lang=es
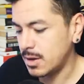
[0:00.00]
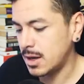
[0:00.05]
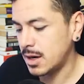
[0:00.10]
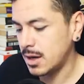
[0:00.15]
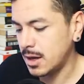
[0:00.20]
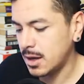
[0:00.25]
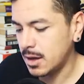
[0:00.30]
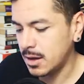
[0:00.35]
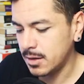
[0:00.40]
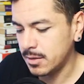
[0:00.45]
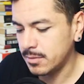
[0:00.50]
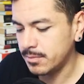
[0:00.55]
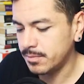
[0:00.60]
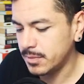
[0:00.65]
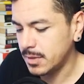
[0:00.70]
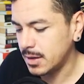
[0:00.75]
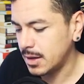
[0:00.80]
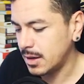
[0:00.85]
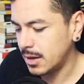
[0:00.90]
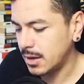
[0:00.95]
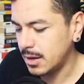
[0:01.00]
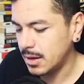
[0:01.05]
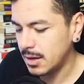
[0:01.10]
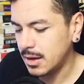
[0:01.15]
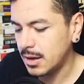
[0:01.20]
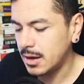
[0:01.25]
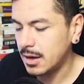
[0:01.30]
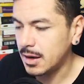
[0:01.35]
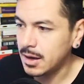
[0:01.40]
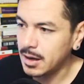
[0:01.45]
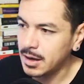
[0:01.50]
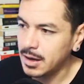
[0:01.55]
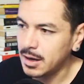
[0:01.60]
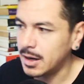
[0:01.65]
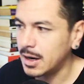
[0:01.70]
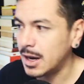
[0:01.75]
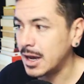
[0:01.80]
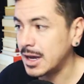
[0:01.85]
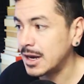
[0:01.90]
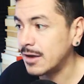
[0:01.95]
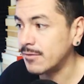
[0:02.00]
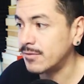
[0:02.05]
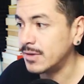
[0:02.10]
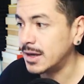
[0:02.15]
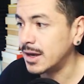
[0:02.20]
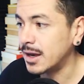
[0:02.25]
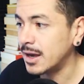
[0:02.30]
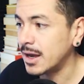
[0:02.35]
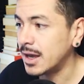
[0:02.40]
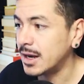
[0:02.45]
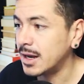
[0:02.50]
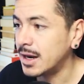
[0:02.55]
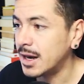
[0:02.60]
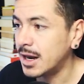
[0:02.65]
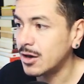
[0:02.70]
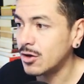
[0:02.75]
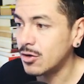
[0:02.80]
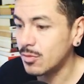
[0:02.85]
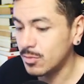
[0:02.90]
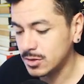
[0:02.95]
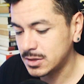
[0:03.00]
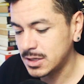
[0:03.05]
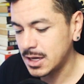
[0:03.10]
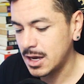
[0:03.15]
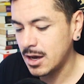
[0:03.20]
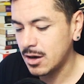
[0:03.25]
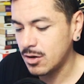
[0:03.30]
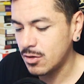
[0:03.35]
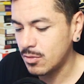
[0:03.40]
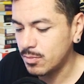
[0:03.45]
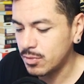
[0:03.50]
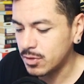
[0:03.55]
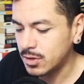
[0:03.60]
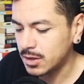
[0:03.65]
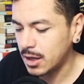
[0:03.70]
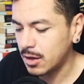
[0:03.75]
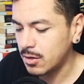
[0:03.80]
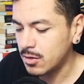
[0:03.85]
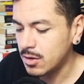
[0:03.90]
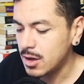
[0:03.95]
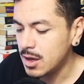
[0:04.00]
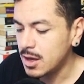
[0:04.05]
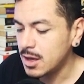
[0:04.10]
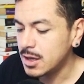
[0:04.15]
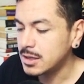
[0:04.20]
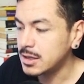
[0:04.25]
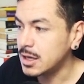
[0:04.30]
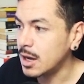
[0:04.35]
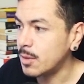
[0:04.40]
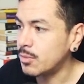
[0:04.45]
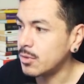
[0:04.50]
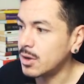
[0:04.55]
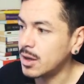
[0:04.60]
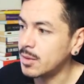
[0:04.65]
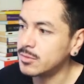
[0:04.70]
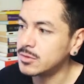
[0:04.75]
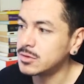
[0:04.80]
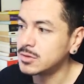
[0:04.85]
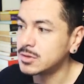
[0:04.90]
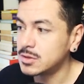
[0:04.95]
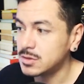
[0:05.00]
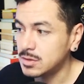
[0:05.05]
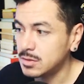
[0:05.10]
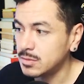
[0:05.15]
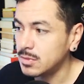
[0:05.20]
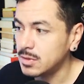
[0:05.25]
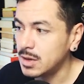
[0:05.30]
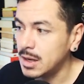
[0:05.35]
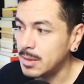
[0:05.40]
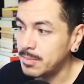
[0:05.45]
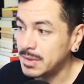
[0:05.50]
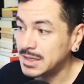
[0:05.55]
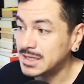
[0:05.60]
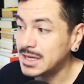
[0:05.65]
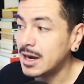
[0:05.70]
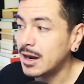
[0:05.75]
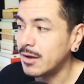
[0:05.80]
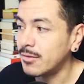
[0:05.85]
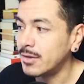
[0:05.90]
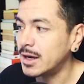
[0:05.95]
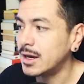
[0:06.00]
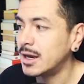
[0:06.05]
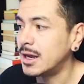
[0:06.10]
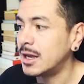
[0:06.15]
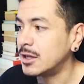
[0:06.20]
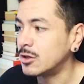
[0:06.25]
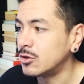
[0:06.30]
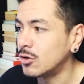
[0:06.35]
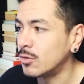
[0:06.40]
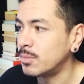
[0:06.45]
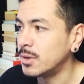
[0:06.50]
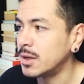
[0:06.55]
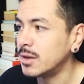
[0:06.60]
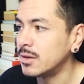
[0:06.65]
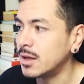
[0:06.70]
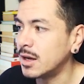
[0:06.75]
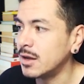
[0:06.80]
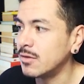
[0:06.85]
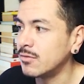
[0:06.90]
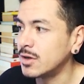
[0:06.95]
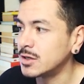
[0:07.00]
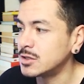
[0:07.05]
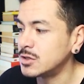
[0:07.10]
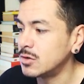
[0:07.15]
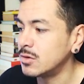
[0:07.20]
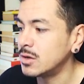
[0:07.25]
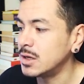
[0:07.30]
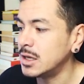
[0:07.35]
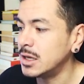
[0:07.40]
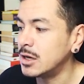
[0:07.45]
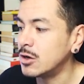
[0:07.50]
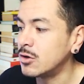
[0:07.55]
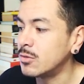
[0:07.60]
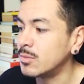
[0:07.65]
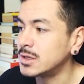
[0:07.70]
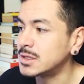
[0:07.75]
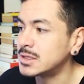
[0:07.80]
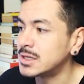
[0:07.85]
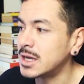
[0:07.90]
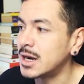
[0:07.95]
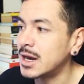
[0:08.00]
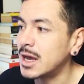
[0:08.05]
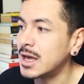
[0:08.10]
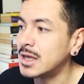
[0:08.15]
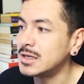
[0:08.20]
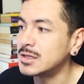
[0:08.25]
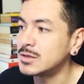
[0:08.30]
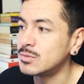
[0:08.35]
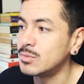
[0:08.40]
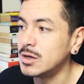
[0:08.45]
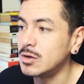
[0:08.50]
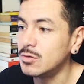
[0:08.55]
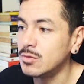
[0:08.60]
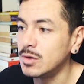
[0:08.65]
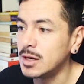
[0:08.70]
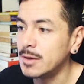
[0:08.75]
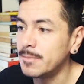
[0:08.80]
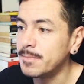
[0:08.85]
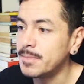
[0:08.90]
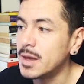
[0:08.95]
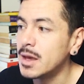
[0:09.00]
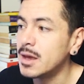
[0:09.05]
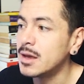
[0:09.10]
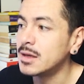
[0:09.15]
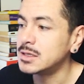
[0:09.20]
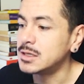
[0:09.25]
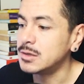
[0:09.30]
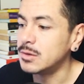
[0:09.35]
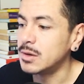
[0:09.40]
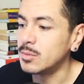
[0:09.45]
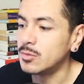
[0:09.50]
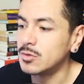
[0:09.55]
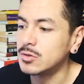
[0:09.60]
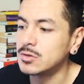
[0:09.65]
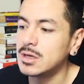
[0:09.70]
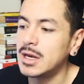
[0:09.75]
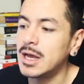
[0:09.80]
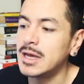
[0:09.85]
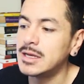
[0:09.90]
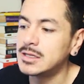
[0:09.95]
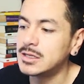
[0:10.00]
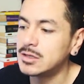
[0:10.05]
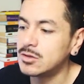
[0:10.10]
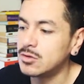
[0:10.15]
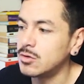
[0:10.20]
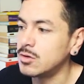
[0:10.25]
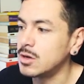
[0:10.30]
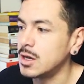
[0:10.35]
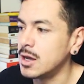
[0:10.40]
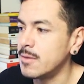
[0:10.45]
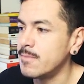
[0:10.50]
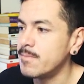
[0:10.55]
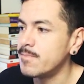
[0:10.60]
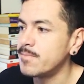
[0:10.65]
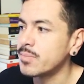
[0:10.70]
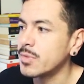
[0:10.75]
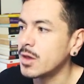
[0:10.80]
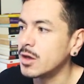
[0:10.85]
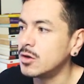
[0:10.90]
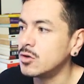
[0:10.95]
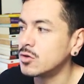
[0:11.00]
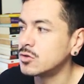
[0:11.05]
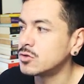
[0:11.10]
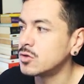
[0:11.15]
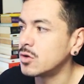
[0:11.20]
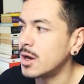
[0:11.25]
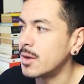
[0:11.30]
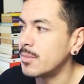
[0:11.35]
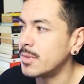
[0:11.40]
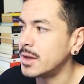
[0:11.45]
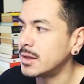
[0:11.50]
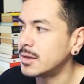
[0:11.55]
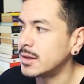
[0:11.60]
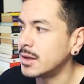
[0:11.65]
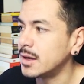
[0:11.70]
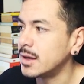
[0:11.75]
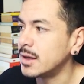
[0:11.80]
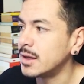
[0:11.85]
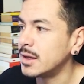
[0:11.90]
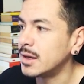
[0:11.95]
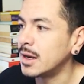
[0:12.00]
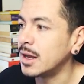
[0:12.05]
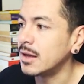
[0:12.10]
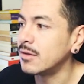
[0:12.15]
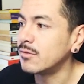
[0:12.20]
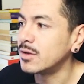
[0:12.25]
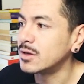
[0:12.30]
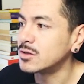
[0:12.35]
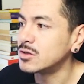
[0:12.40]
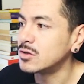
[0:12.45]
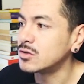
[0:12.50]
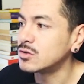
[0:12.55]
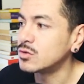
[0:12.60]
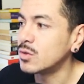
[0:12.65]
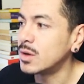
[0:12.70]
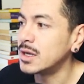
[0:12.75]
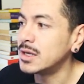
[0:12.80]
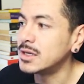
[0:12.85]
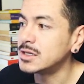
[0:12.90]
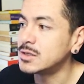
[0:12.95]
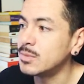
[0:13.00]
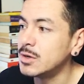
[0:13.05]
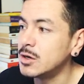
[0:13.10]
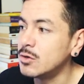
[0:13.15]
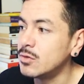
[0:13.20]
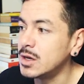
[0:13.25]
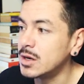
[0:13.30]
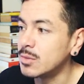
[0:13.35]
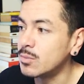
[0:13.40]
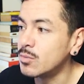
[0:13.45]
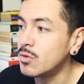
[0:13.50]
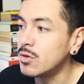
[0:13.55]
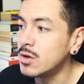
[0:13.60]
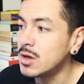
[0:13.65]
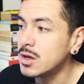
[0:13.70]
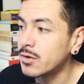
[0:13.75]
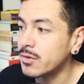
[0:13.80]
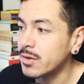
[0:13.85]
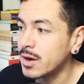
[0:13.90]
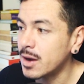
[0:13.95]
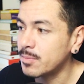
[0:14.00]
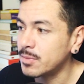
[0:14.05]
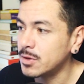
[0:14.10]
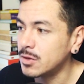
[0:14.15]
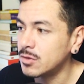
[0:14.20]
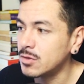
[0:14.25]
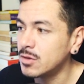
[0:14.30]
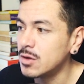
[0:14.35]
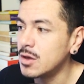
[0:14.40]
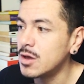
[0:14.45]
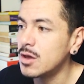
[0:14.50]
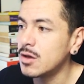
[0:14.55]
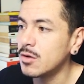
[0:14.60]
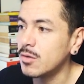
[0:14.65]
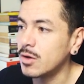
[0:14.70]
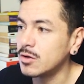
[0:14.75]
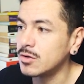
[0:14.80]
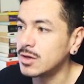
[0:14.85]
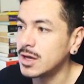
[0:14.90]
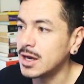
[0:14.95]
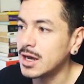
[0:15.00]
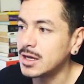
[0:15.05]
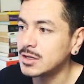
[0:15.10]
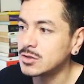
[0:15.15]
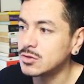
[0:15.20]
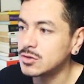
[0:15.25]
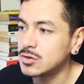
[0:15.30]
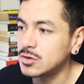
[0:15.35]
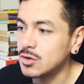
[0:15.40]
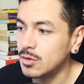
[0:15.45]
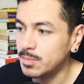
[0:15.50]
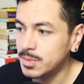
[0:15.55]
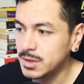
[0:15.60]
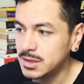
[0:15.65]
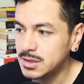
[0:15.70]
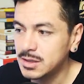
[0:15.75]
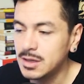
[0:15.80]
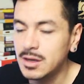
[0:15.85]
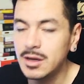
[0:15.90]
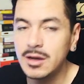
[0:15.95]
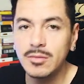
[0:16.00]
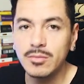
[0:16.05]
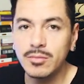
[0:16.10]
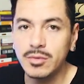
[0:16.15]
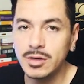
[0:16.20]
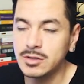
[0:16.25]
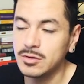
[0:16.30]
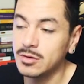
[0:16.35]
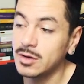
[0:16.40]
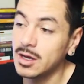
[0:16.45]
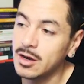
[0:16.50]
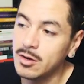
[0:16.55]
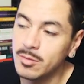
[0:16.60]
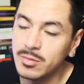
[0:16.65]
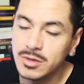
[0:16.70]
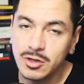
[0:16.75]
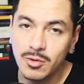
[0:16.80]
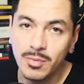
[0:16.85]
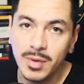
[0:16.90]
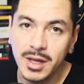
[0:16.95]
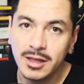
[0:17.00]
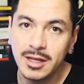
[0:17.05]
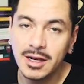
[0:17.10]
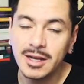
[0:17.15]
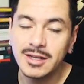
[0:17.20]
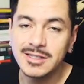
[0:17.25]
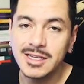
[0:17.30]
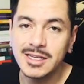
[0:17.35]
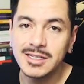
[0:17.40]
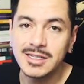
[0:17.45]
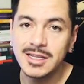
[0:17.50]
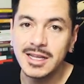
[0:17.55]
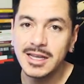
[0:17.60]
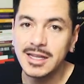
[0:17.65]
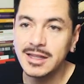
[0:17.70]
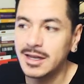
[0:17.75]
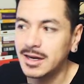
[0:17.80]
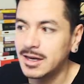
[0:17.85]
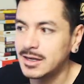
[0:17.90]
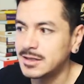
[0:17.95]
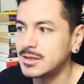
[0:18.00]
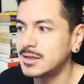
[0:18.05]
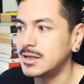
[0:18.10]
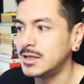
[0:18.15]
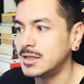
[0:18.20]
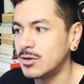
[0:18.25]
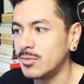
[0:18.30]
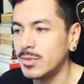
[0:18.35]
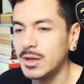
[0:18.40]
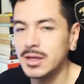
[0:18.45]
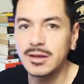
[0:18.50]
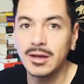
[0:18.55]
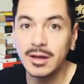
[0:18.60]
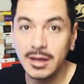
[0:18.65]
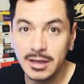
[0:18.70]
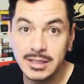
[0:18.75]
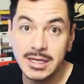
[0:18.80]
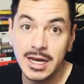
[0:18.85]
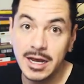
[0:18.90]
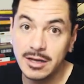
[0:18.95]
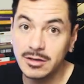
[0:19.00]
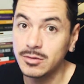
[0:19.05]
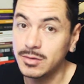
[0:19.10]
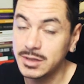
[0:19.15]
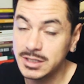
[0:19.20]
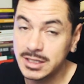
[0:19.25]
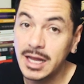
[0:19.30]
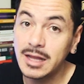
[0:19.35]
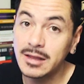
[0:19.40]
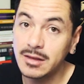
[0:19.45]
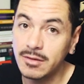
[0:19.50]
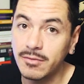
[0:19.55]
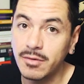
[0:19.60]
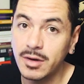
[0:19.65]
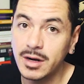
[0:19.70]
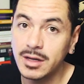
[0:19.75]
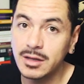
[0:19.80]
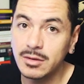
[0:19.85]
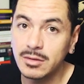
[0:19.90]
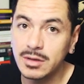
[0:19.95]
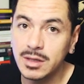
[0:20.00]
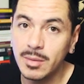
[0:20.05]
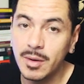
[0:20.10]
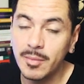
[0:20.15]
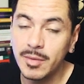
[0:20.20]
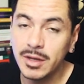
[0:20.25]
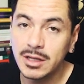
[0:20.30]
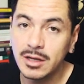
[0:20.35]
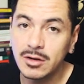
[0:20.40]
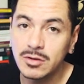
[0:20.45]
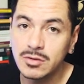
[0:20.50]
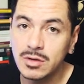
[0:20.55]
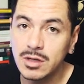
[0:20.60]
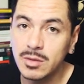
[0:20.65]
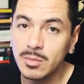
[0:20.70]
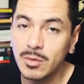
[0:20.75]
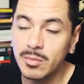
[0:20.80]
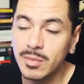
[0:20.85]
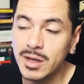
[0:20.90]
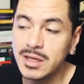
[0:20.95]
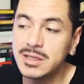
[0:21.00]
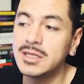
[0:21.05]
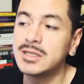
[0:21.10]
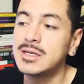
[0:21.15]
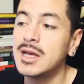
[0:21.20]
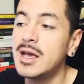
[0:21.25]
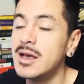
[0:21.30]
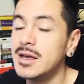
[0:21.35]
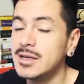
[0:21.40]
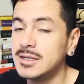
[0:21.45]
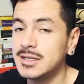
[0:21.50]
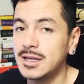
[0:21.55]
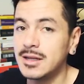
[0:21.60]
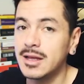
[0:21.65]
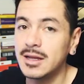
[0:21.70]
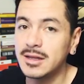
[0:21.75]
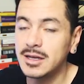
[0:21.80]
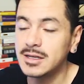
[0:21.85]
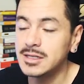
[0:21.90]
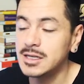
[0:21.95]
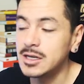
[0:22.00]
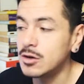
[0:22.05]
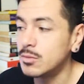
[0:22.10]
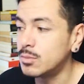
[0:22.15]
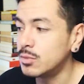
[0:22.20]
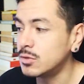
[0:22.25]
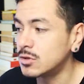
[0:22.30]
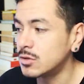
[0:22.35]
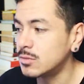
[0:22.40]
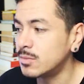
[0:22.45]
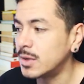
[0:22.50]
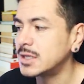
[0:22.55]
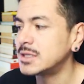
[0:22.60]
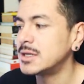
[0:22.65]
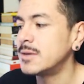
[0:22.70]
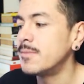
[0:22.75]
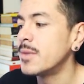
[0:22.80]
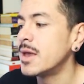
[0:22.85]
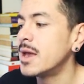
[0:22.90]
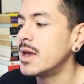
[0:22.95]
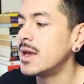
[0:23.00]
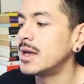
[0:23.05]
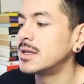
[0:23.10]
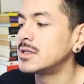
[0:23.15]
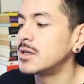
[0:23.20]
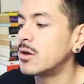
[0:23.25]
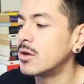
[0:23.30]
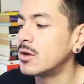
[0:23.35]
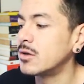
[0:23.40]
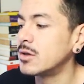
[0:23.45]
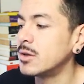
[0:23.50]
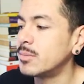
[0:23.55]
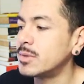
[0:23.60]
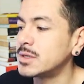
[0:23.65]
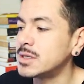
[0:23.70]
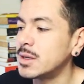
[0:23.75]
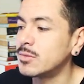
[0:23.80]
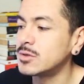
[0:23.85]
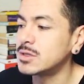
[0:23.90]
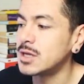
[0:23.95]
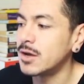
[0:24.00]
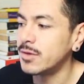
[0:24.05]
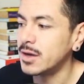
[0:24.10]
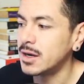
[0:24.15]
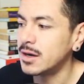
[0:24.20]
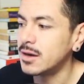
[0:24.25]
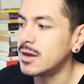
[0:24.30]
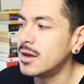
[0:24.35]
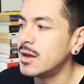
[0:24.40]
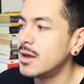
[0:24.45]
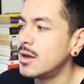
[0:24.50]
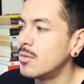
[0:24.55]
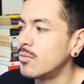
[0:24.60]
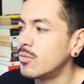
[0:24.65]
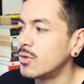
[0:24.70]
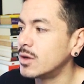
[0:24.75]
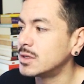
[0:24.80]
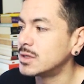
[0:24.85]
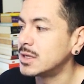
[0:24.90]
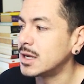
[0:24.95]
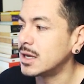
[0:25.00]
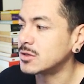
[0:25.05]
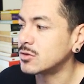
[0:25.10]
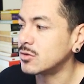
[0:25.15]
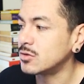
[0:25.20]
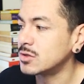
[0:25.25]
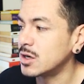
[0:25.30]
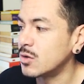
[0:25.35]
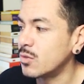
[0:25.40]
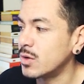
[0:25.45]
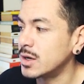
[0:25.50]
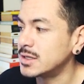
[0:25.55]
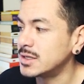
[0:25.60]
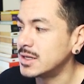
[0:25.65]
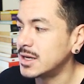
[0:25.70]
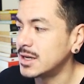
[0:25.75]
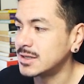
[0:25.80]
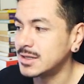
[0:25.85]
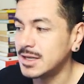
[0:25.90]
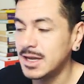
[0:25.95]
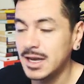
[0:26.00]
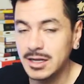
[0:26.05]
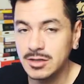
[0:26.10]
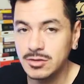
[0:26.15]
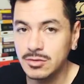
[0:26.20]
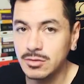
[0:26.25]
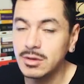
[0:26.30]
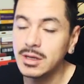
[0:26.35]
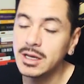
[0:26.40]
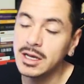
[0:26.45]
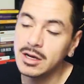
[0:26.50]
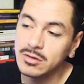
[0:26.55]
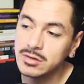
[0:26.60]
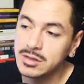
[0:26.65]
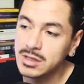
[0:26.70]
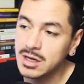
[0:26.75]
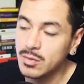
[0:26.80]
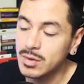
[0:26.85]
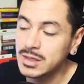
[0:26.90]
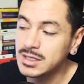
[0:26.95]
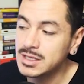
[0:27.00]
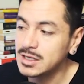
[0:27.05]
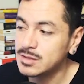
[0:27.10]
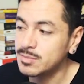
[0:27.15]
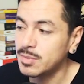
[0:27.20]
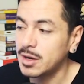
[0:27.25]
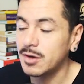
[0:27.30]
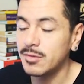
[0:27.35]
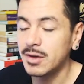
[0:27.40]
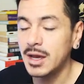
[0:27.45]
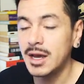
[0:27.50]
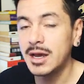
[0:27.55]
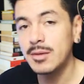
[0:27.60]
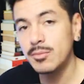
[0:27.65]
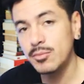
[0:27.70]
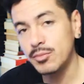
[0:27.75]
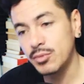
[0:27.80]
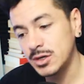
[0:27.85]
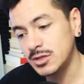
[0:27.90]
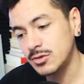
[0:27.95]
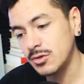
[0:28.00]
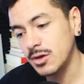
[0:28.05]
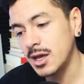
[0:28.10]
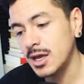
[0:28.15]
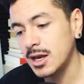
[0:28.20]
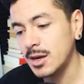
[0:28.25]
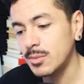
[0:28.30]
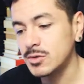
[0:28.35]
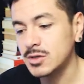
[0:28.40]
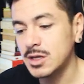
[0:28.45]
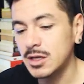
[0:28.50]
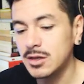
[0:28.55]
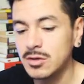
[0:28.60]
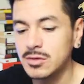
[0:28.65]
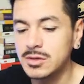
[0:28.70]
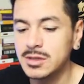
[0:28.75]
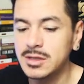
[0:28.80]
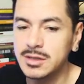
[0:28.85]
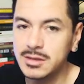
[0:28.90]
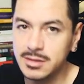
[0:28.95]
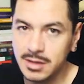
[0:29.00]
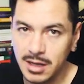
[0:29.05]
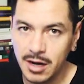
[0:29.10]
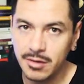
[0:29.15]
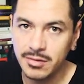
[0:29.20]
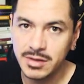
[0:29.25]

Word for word: para eh, la gráfica en general, como se ha comportado, ya podamos empezar a ver el tope de la inflación y comenzar a disminuir. Si vemos la historia, no solamente la inflación suele disminuir muy rápido cuando llega a esos topes, puesto que como se aumentan las tasas de interés y se aumenta y se ha hecho bastante fuerte últimamente en los últimos meses, 75 puntos base, es ahora donde empezamos a ver pues las consecuencias de eso y consecuencias para bien, puesto que queremos que entonces la